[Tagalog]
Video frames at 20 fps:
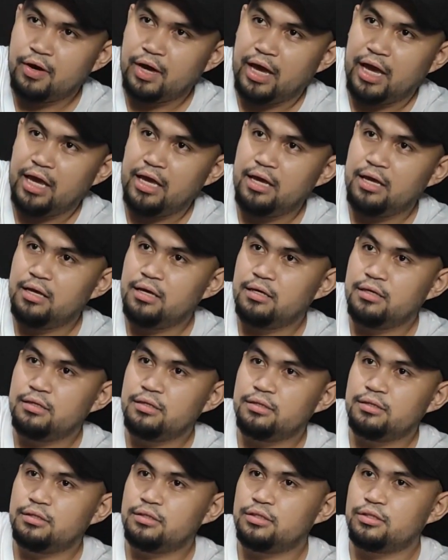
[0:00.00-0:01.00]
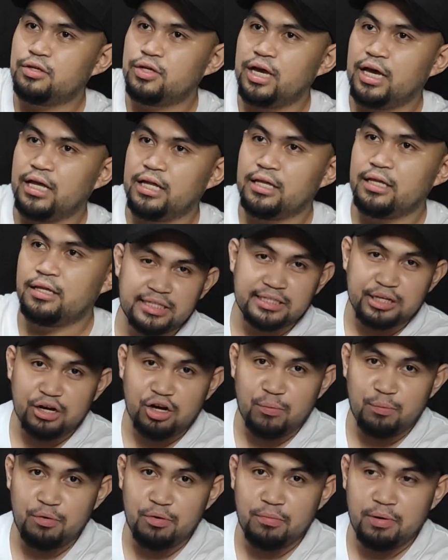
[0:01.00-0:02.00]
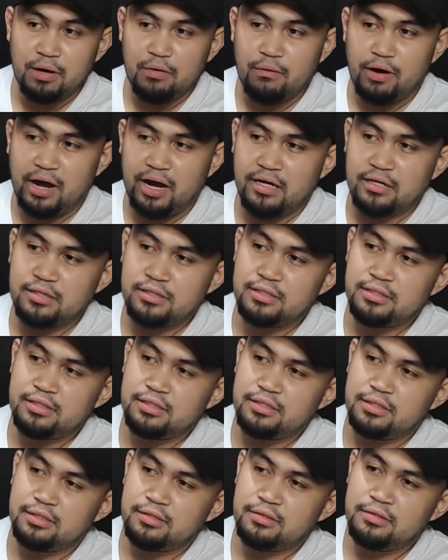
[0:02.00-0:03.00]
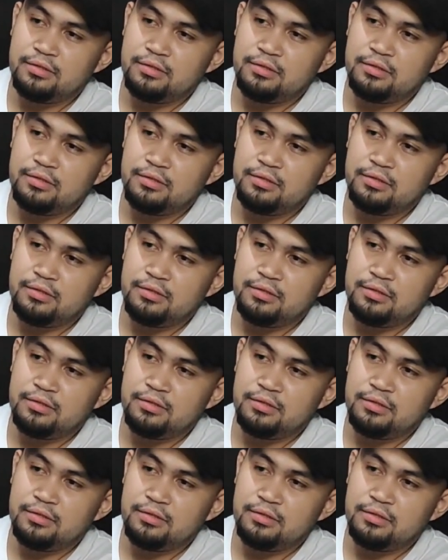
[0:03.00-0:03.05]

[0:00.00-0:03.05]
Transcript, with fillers: Okay? So, yan. Nasa loob yung mga wires.